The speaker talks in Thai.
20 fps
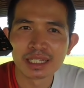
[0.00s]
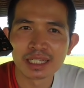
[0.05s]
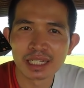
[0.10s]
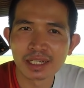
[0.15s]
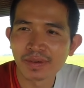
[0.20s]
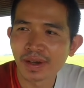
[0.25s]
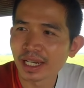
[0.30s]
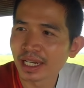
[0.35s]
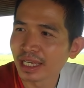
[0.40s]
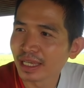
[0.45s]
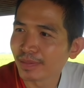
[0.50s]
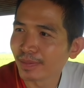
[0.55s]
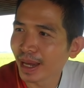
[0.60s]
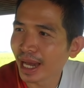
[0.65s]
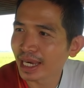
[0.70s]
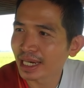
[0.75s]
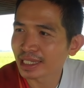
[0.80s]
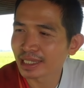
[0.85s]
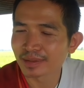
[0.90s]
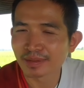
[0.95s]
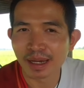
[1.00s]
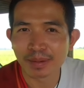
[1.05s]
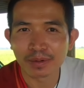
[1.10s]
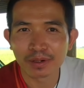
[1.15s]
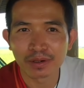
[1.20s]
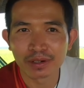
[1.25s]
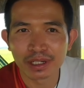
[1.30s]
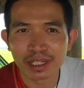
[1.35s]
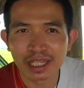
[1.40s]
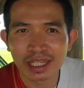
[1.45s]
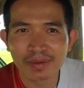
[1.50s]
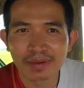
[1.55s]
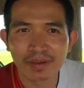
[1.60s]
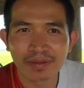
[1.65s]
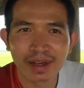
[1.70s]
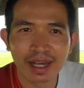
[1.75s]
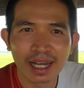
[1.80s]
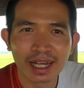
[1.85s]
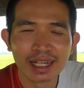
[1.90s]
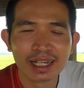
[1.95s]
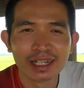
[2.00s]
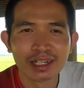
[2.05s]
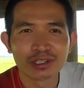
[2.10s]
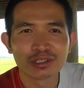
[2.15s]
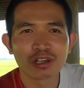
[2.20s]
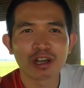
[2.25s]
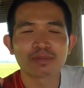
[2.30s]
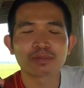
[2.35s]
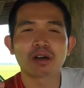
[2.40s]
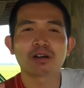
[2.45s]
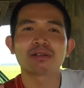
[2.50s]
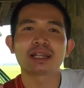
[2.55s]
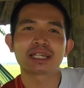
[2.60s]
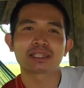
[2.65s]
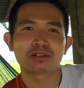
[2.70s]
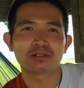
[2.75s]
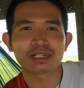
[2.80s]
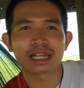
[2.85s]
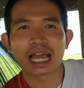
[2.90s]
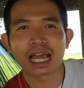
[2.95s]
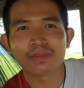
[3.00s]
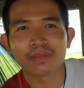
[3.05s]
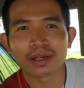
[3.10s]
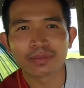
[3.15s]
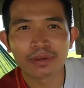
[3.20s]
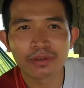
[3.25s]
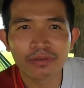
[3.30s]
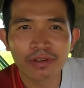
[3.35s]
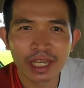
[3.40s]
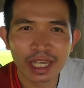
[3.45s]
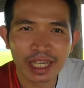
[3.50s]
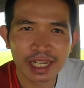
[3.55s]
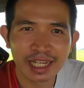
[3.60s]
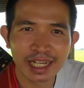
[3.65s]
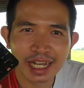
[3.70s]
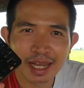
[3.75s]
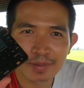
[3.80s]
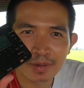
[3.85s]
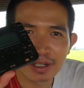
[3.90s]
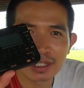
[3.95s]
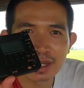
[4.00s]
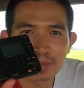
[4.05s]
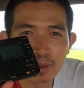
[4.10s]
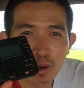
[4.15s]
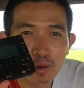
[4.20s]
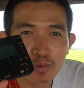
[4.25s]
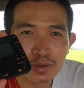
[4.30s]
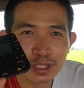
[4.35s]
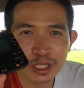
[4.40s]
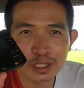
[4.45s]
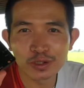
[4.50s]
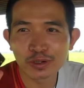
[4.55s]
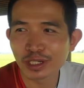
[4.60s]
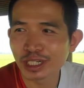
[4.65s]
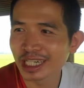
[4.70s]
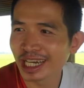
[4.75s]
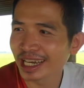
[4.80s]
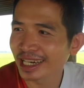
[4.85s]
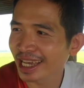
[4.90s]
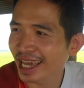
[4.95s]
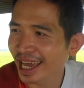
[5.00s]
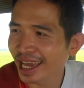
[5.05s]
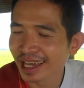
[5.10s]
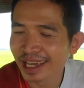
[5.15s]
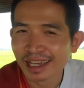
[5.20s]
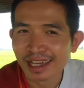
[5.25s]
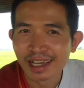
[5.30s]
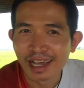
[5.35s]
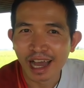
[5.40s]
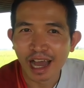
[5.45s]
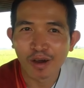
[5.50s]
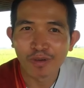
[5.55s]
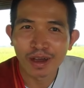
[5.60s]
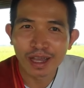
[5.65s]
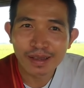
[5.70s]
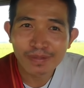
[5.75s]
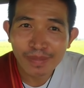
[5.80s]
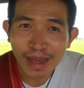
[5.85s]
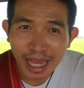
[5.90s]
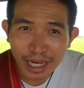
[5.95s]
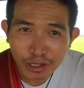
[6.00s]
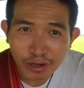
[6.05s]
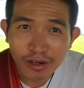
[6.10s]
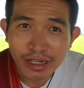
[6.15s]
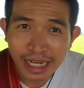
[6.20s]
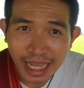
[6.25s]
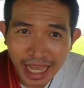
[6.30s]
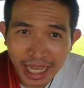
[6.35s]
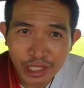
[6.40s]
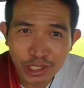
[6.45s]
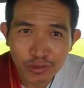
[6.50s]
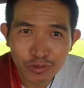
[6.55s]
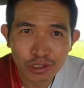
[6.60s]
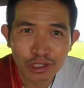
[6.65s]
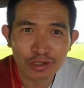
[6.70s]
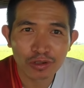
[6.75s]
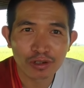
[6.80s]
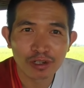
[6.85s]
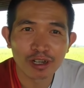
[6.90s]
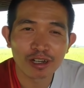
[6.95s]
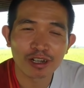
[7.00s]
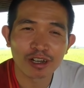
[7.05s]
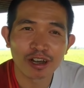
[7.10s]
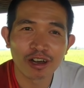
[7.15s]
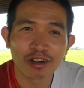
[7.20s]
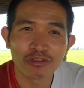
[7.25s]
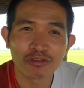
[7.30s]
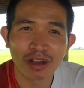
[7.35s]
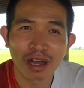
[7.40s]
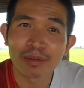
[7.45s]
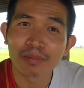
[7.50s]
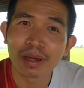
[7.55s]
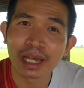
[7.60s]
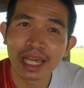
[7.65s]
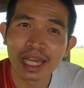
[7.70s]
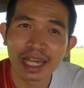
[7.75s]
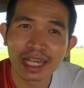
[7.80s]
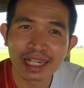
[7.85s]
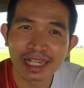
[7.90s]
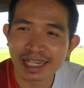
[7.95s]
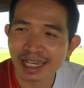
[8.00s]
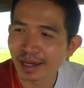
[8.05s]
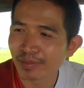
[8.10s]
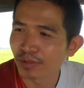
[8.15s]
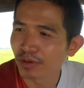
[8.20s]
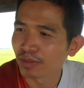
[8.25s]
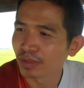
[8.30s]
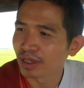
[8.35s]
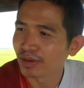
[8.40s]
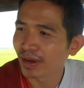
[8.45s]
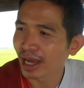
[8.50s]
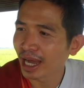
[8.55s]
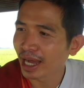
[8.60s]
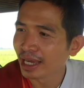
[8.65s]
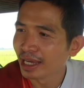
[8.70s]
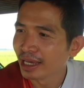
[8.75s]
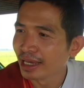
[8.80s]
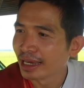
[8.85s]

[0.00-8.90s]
ถือว่าดีมากเลยสำหรับคนที่แบบว่าชอบท้องไร่ท้องนาแบบพี่วีนะครับ ก็จะพกวิทยุเครื่องเนี้ยเอาไว้มานอนนาชิวๆแล้วก็ฟังเพลงนะครับผมหรือว่า